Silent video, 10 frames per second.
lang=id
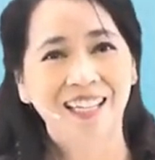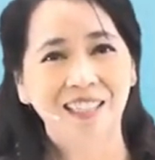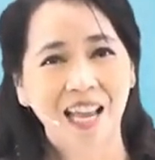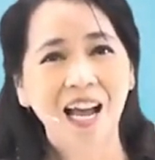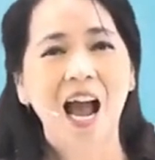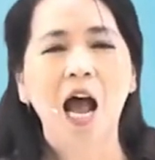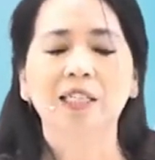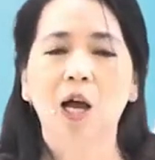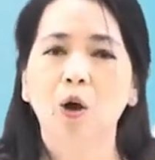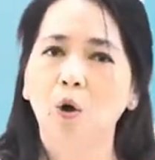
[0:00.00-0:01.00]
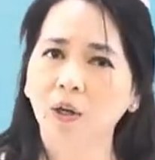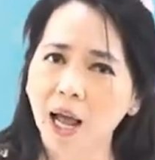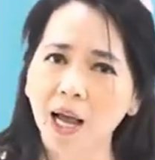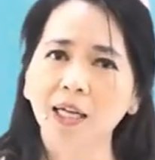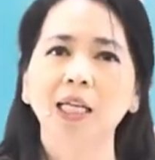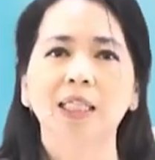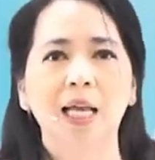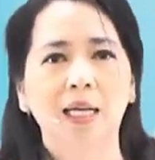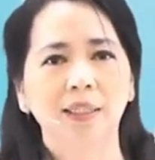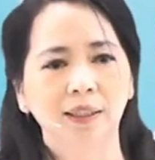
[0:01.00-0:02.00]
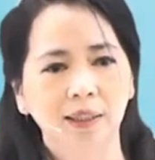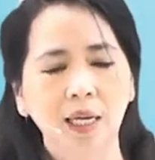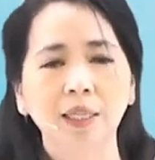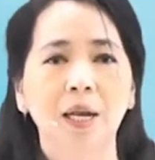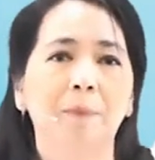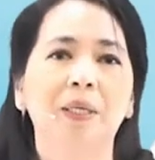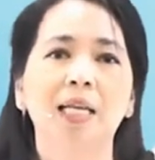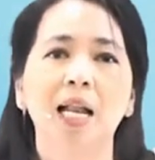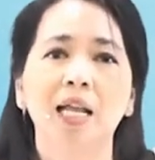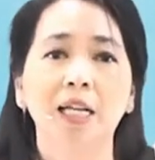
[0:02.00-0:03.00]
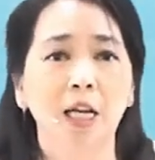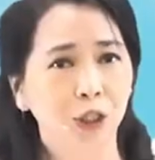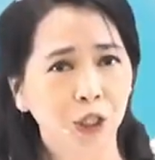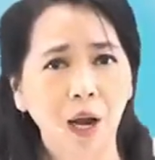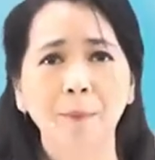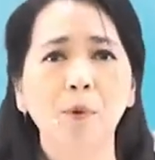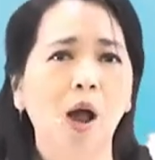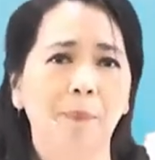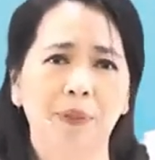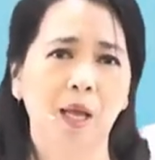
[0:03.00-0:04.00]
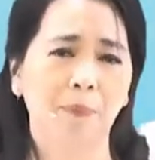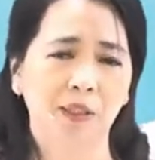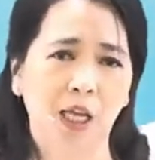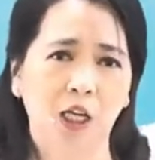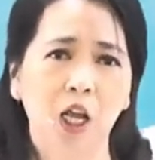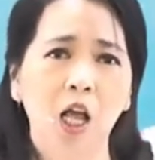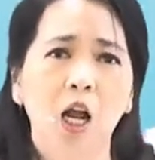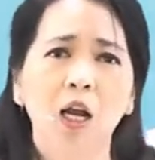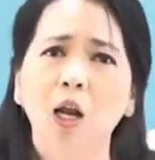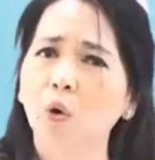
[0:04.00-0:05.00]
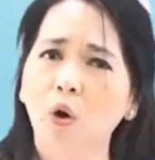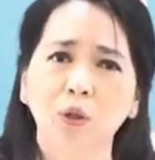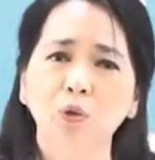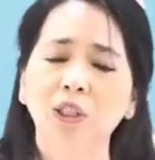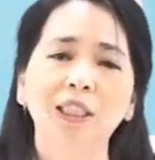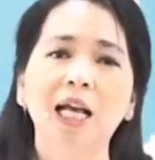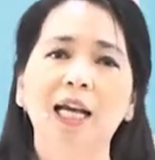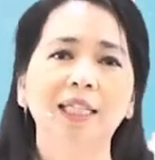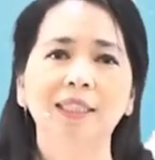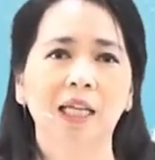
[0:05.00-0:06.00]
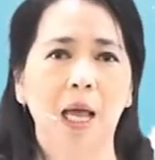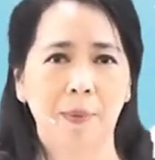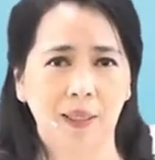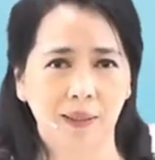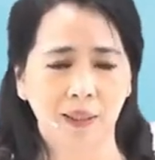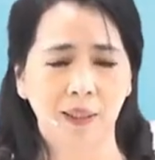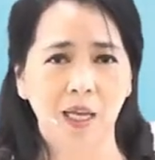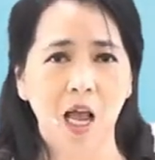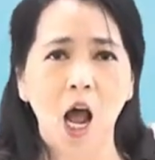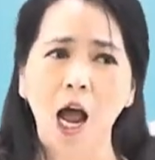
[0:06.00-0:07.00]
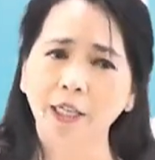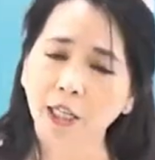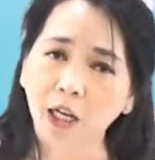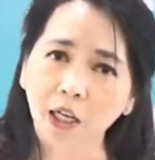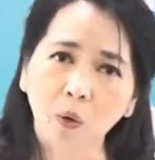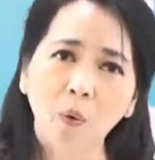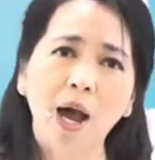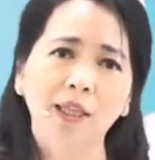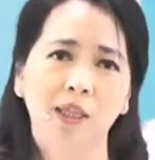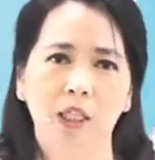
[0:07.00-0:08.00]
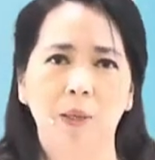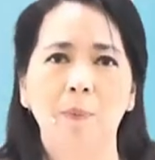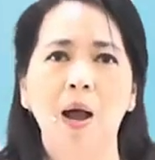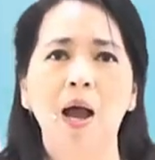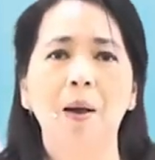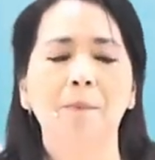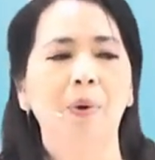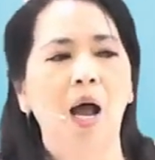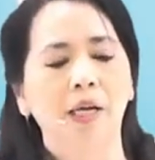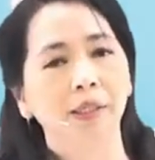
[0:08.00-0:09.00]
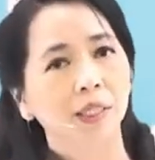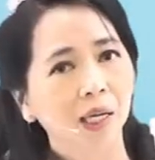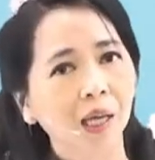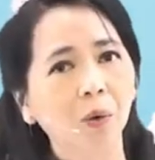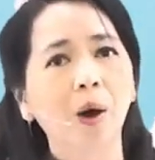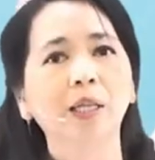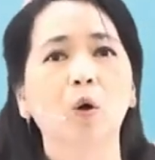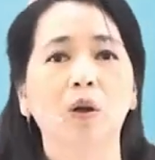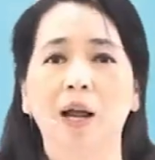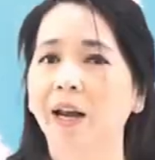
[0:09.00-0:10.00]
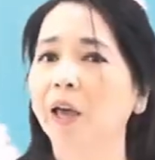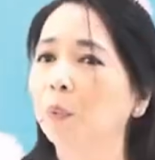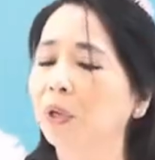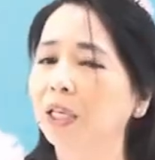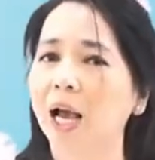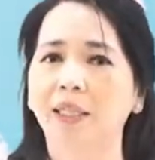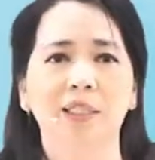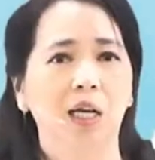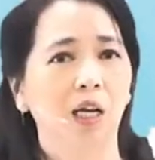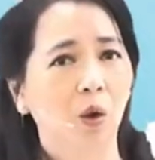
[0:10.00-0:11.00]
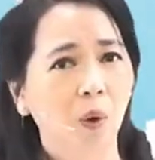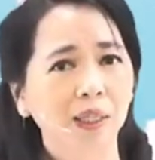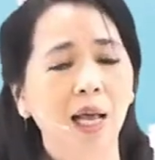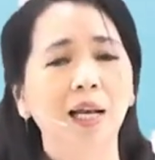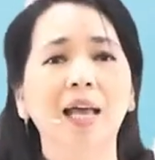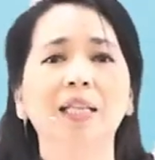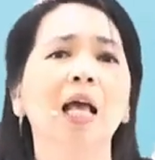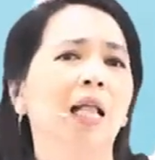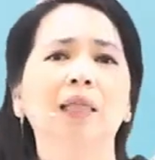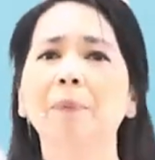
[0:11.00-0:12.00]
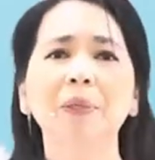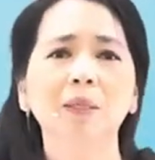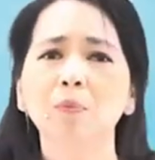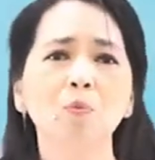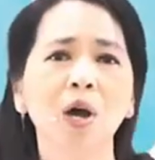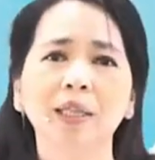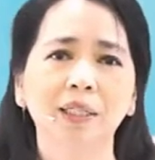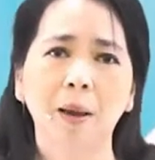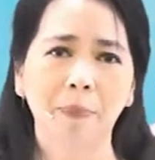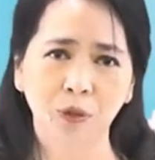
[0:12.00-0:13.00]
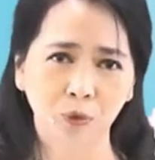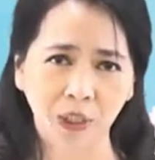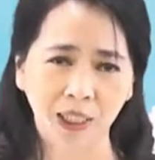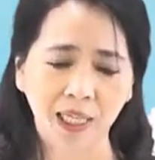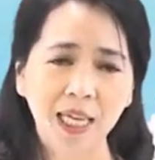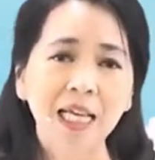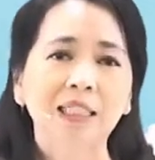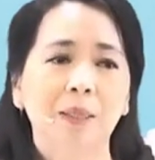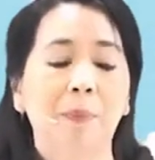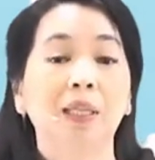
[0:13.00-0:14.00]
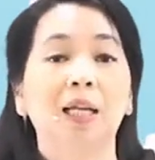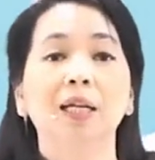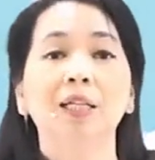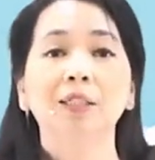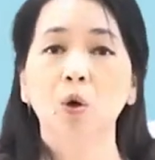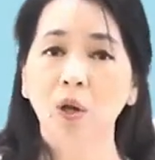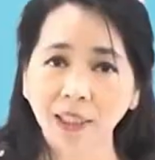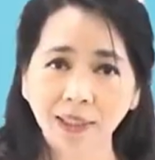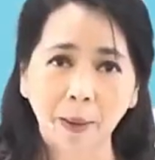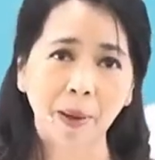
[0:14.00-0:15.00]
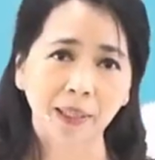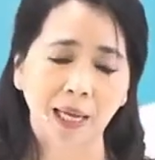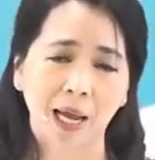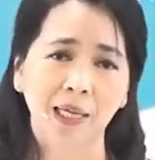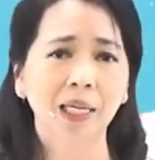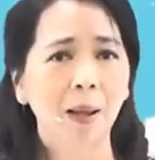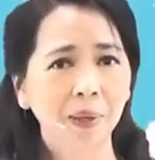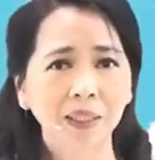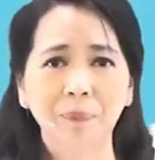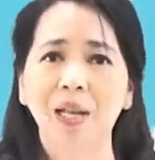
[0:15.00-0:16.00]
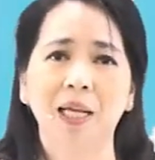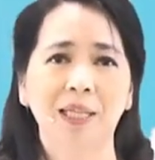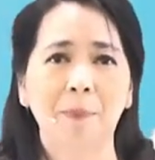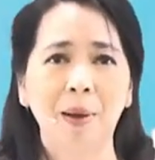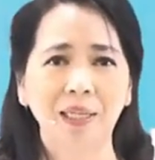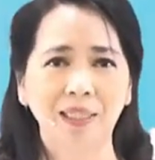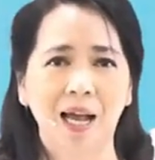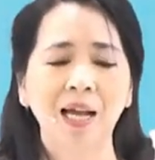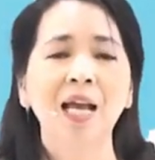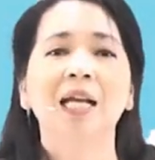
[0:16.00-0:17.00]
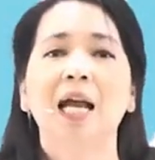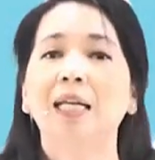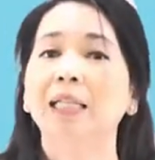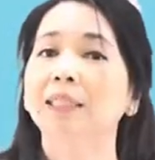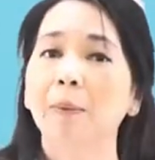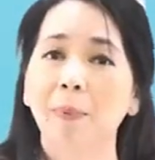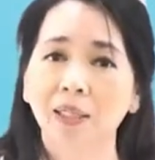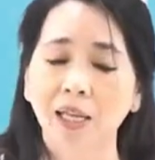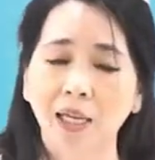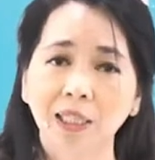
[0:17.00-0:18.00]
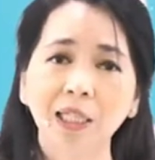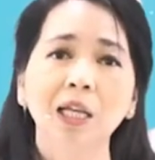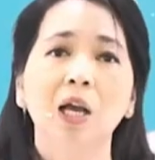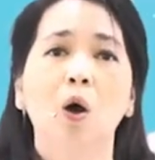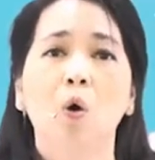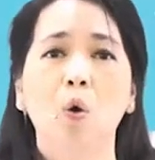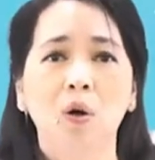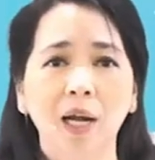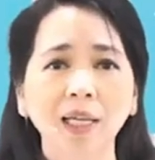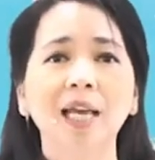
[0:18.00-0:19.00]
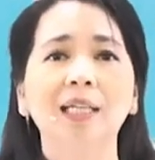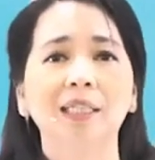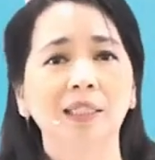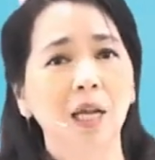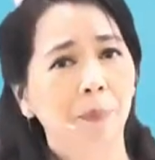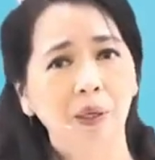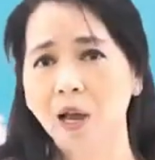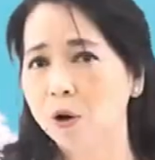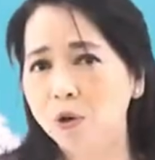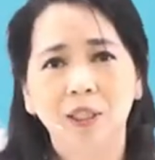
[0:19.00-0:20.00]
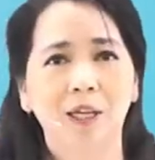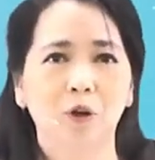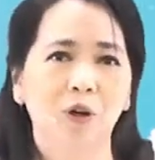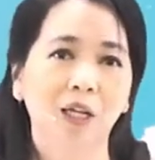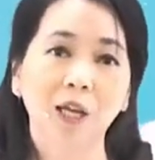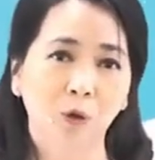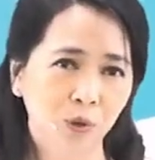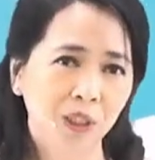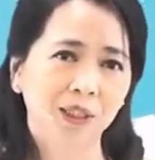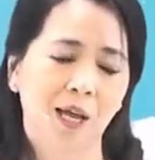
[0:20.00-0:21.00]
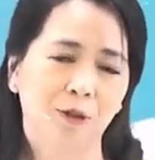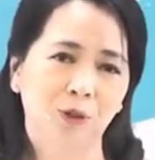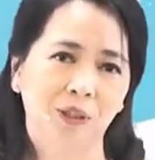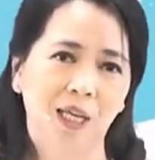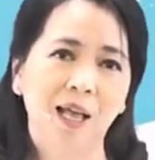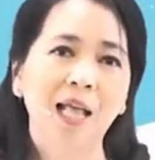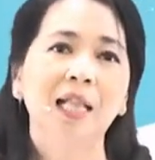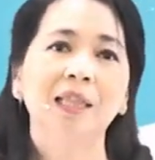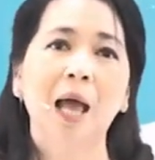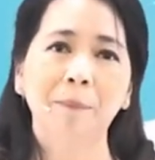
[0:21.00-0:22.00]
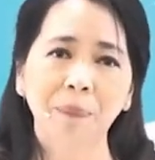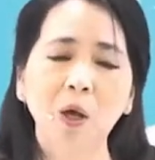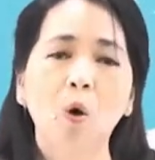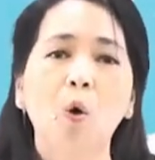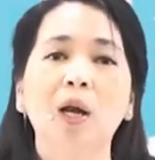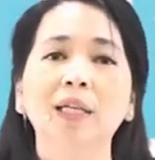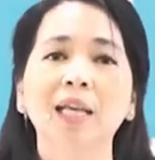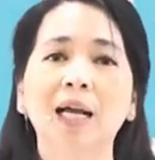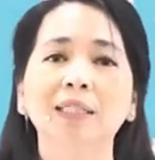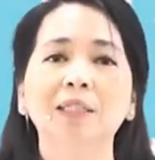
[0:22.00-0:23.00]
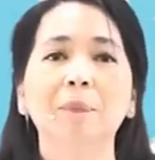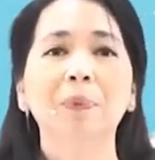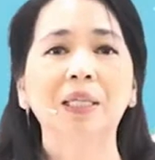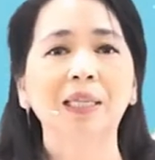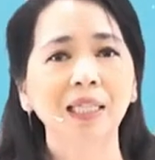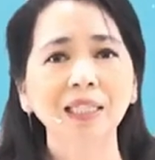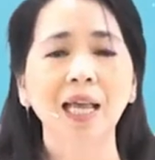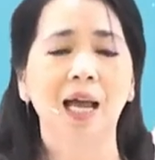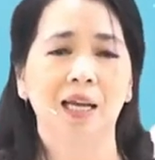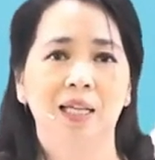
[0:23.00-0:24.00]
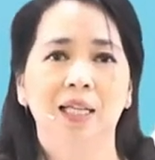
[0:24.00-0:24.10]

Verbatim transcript: ya ada orang yang sedang dalam perjalanan dan dirampok habis-habisan. Lalu orang itu ditinggalkan setengah mati. Ada yang lewat imam, ada yang lewat orang Lewi, ada yang lewat yang lain, tapi semua tidak peduli. Sementara ada seorang Samaria. Kenapa dibilang Samaria? Karena Samaria ini orang yang tidak bergaul dengan orang Yahudi seharusnya, tapi orang yang sepertinya